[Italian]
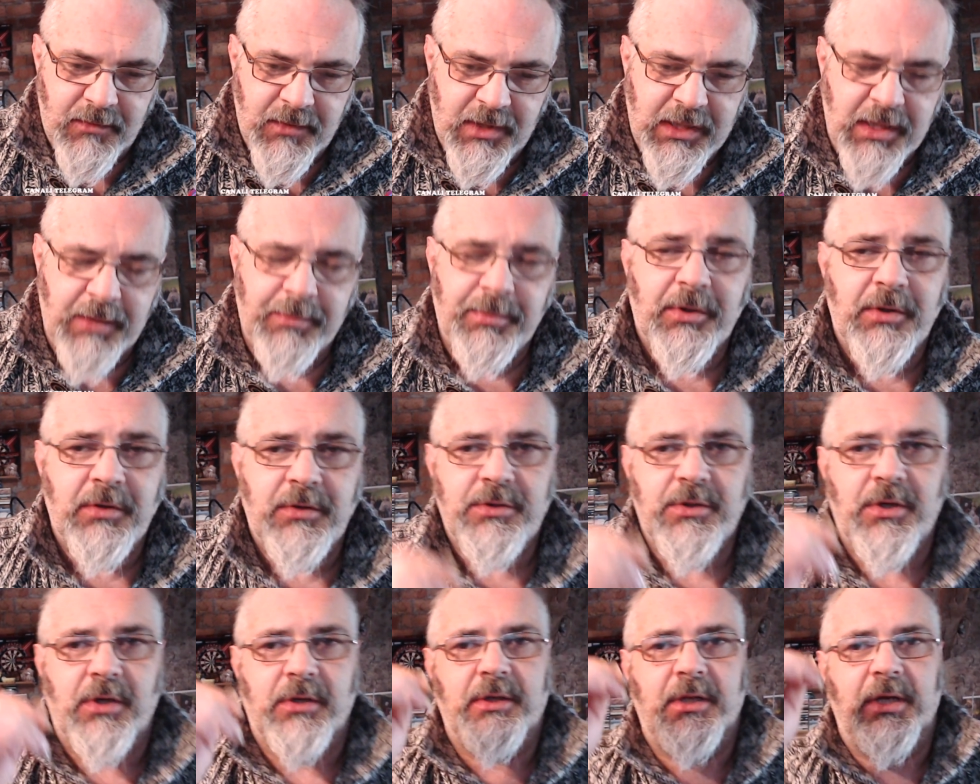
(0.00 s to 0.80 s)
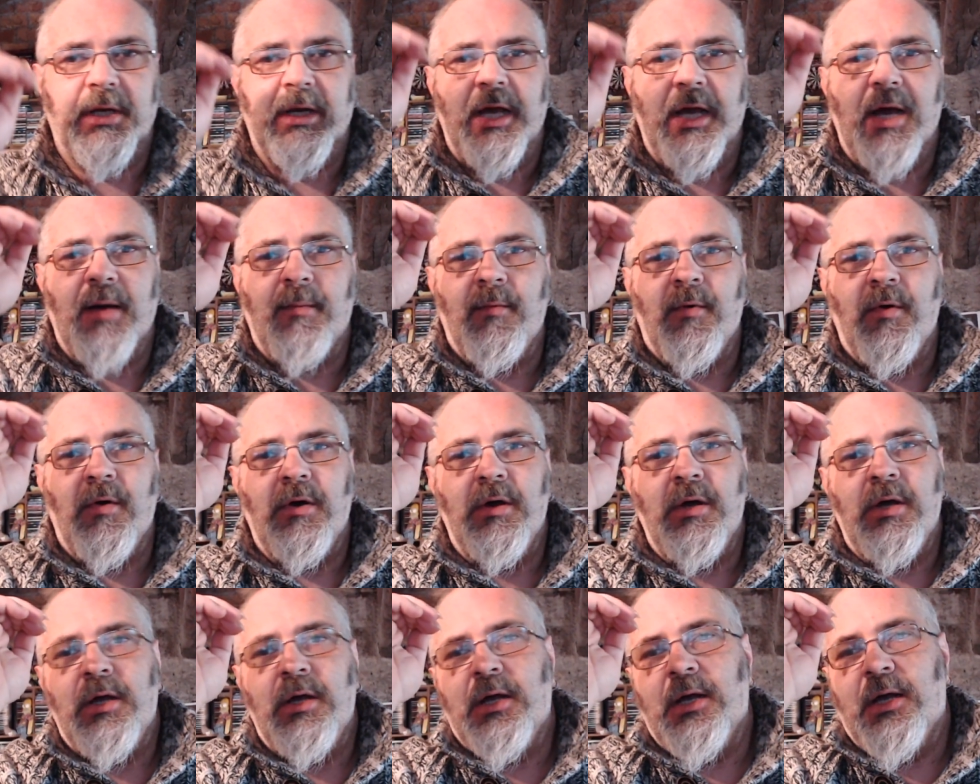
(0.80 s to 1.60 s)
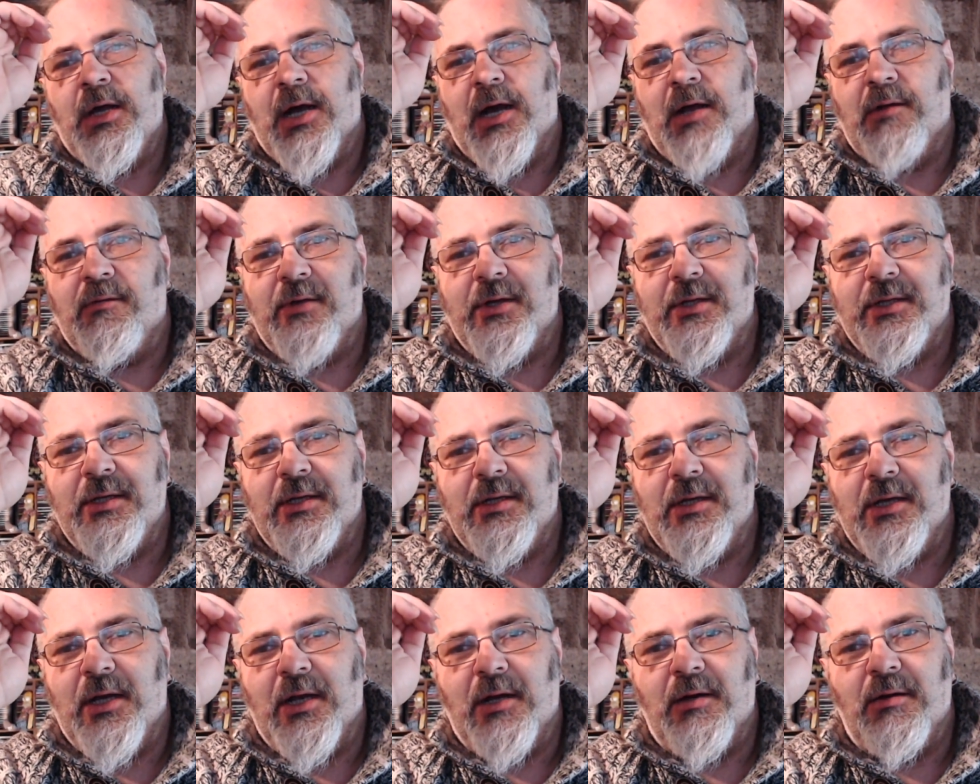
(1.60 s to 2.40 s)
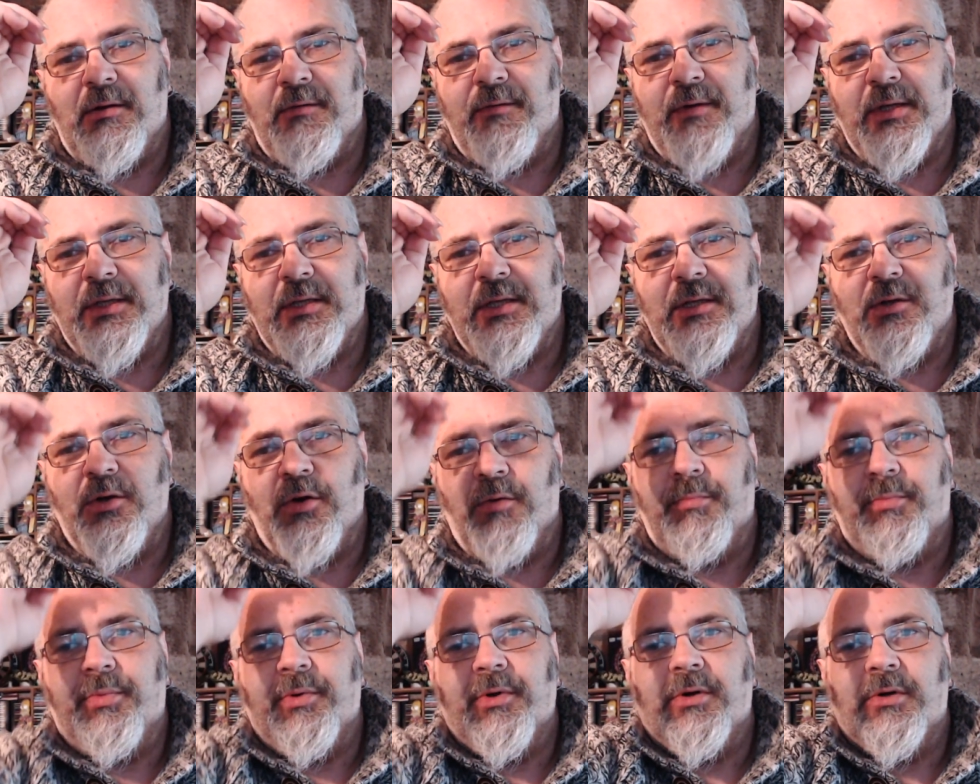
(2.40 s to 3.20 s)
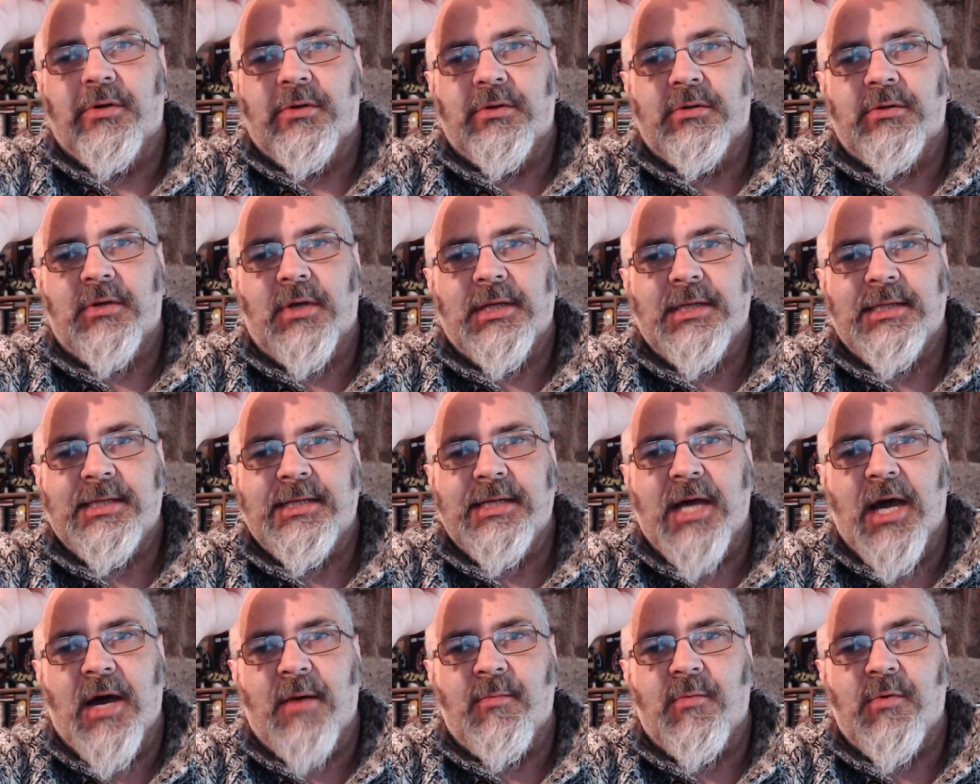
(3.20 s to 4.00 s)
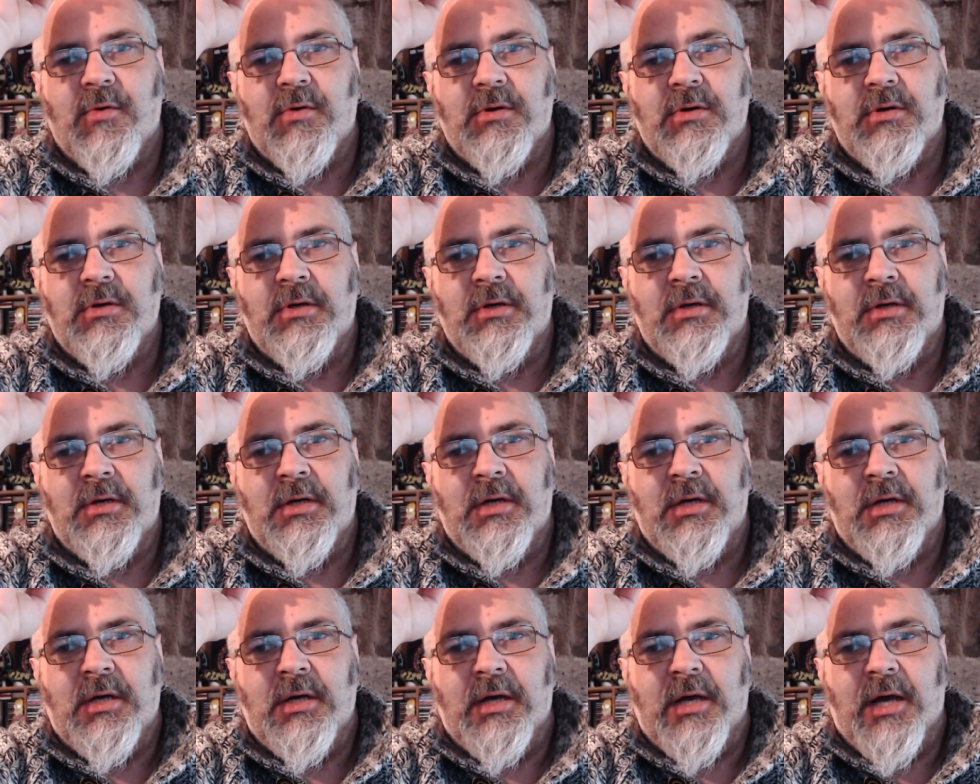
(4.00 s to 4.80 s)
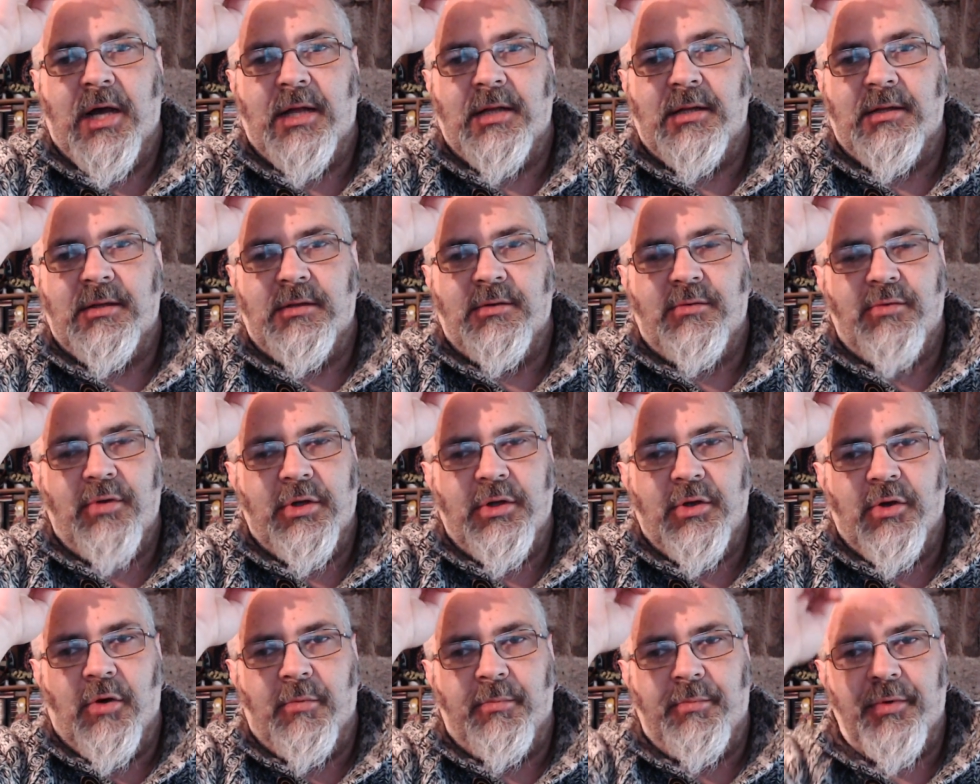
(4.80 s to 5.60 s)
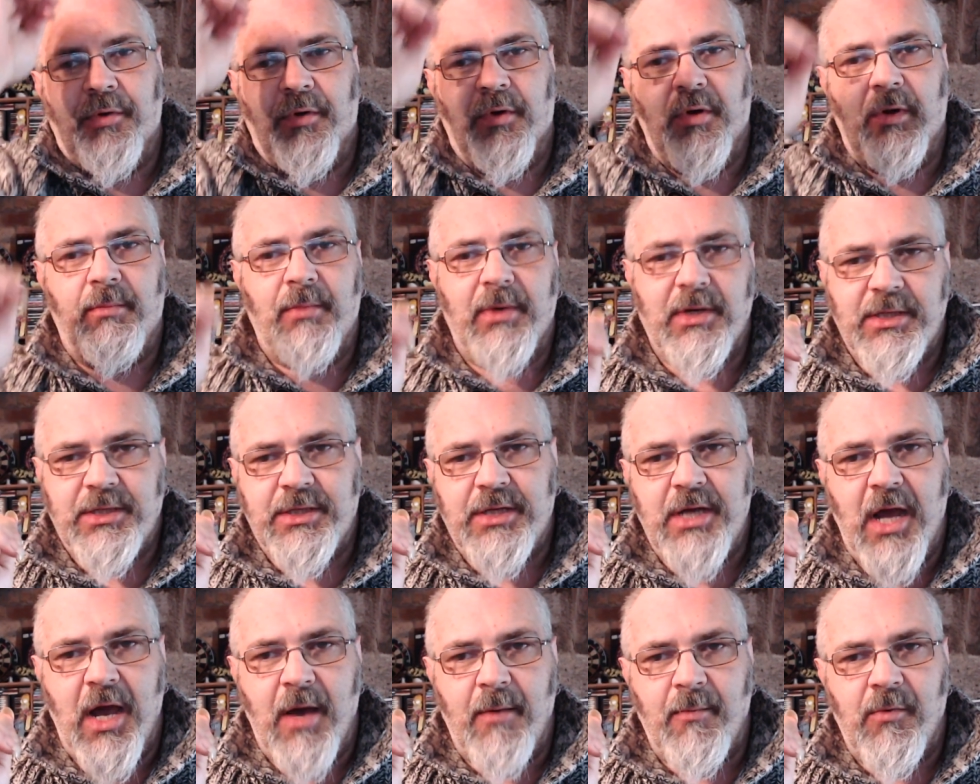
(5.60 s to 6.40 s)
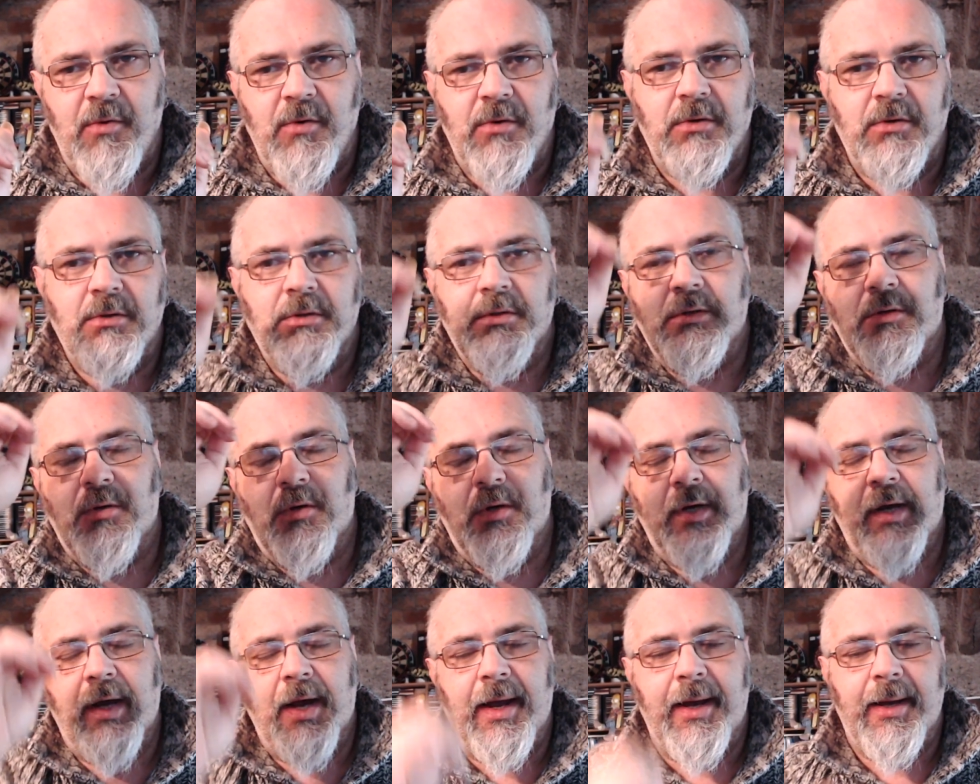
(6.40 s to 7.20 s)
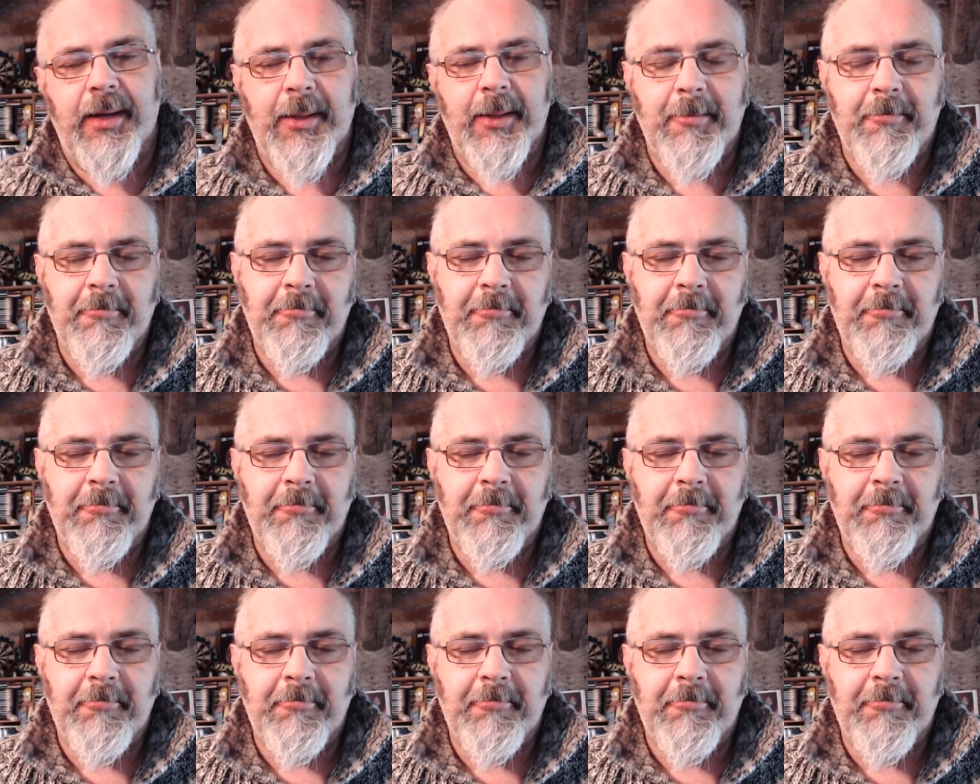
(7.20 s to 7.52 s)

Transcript: Tipo, non so, tiriamo al 20, al 20 doppio, alziamo, al 2 doppio lo abbassiamo, ok?